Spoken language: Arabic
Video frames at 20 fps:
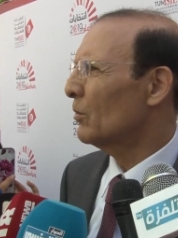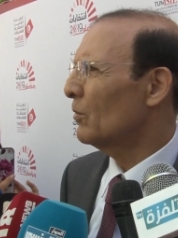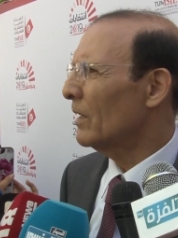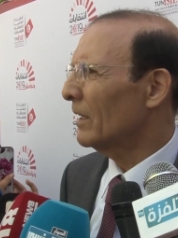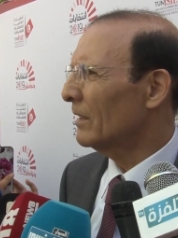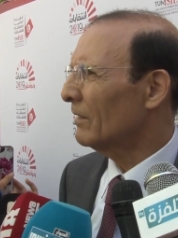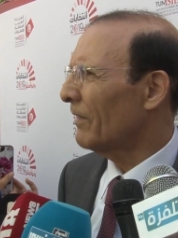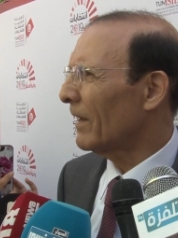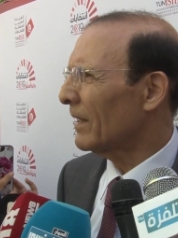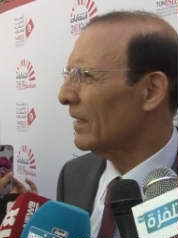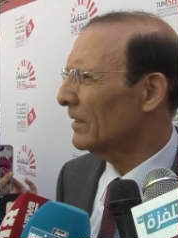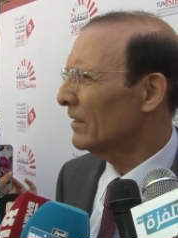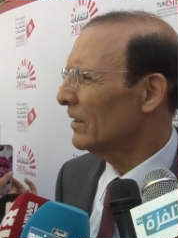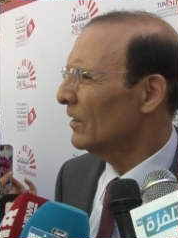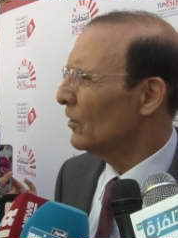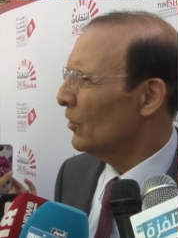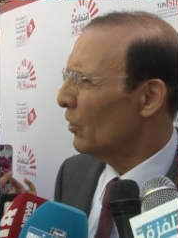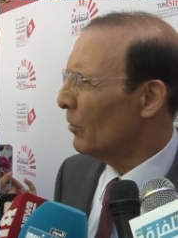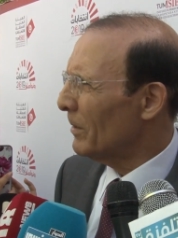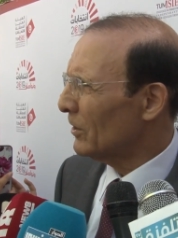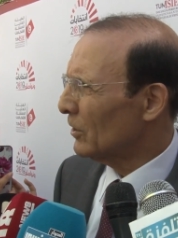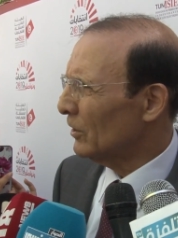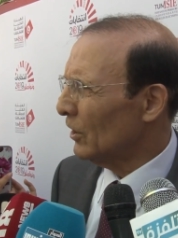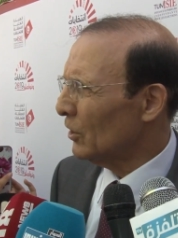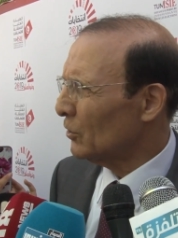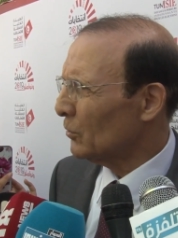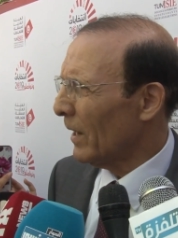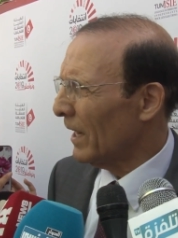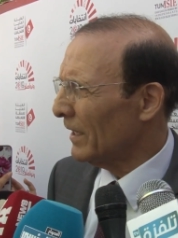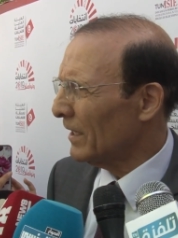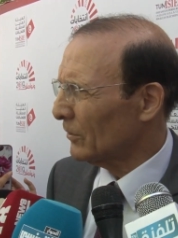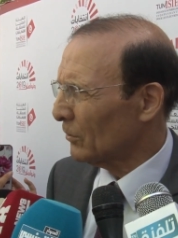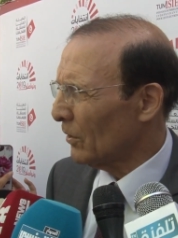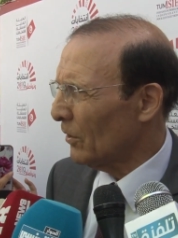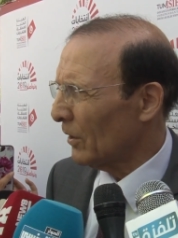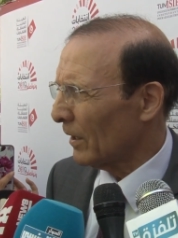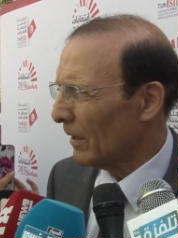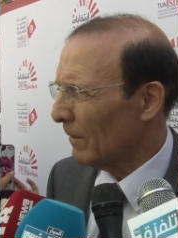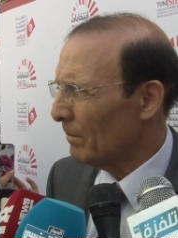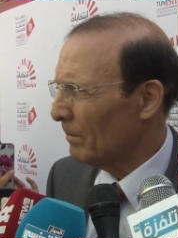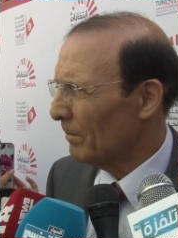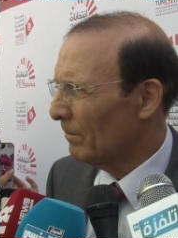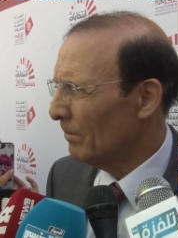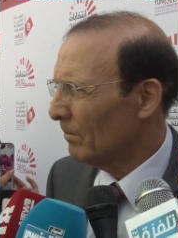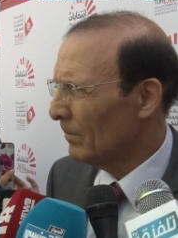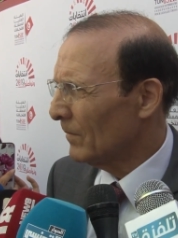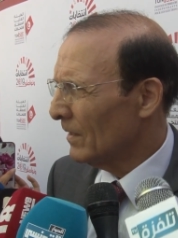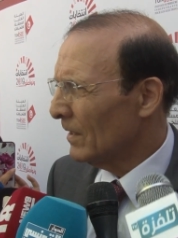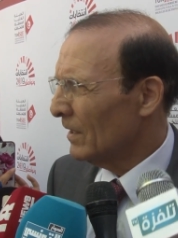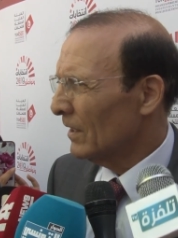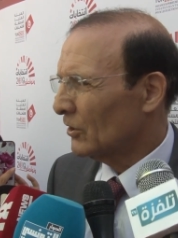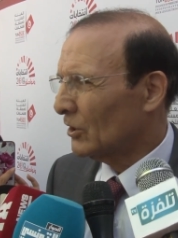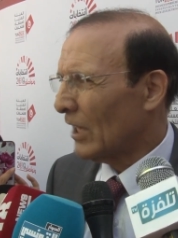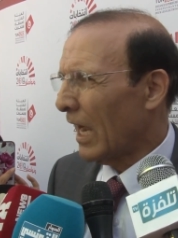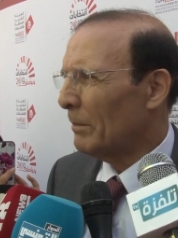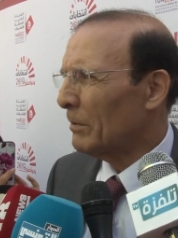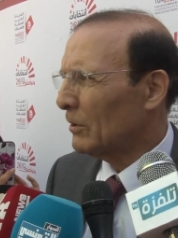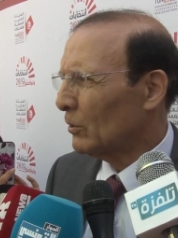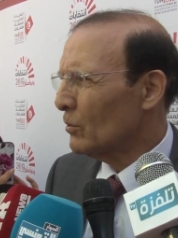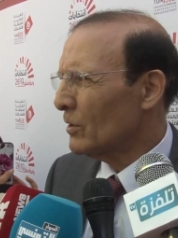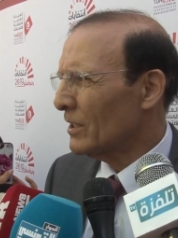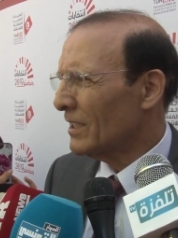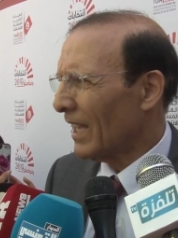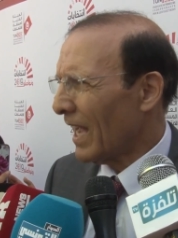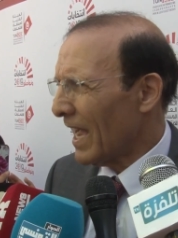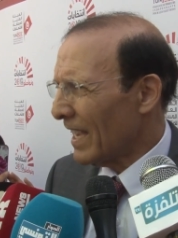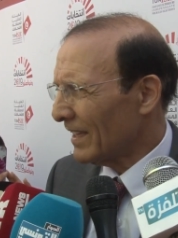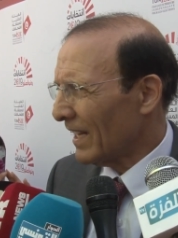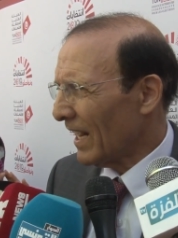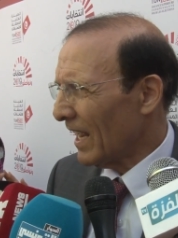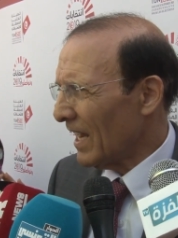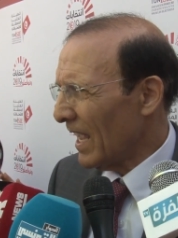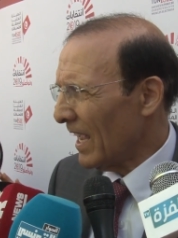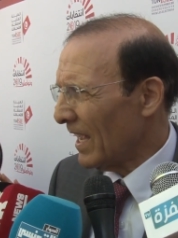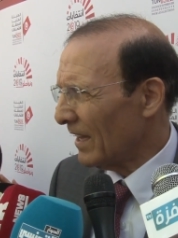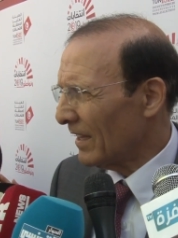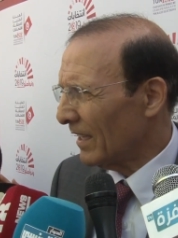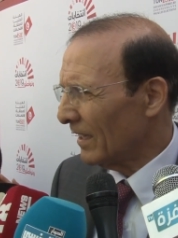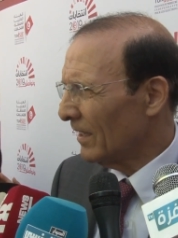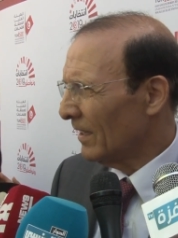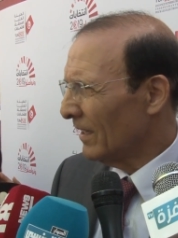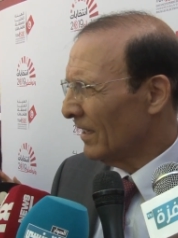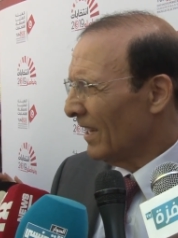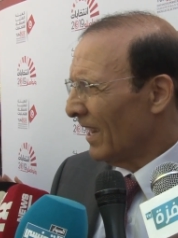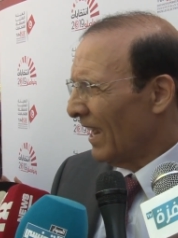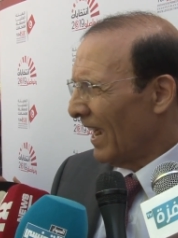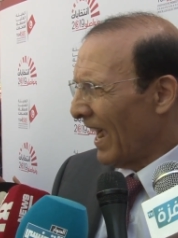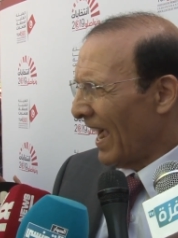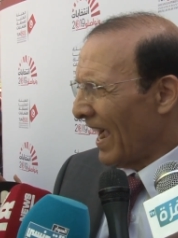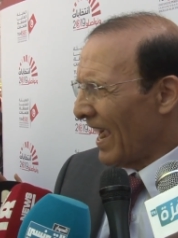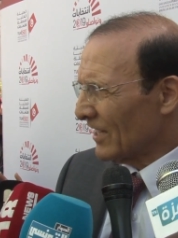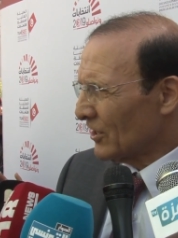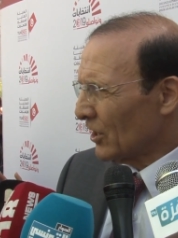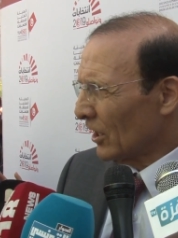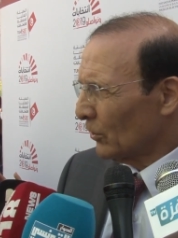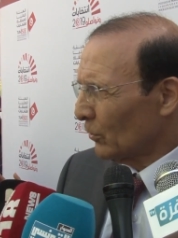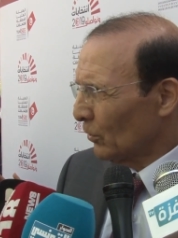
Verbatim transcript: كلها تفرهد وباش نعيشوا حياه اخرى الشعب التونسي قادر على هذا عاشت